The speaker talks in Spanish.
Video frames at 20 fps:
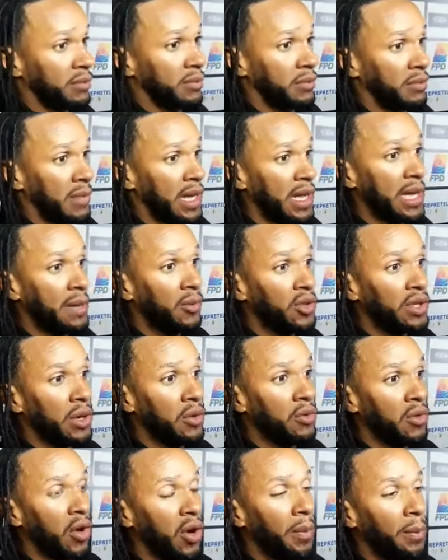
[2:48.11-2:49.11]
Venimos de
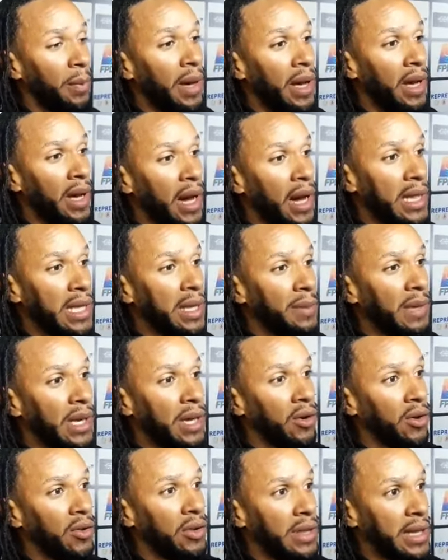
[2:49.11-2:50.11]
un golpe
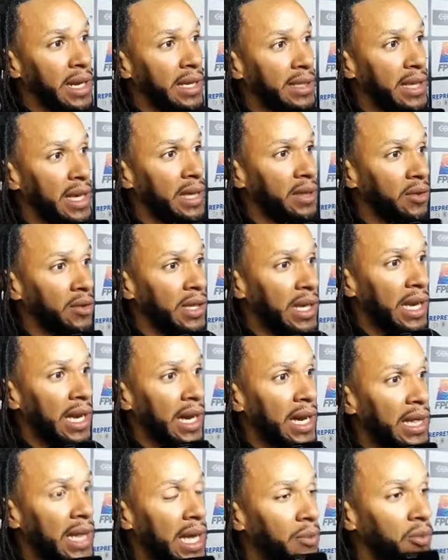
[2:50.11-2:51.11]
anímico contra Santos, de que
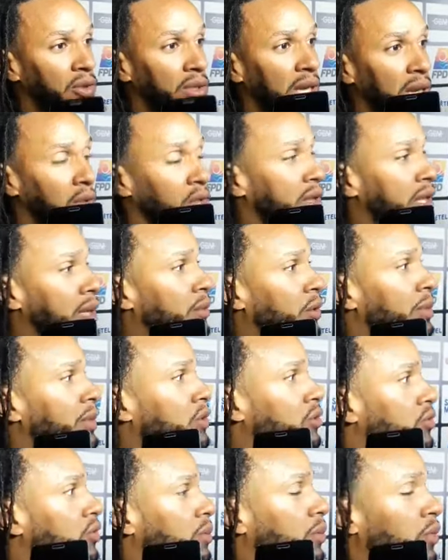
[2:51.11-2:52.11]
ganamos al último
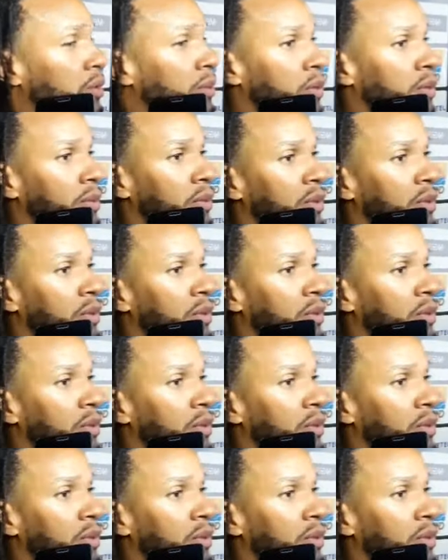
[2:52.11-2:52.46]
minuto, pum, pum,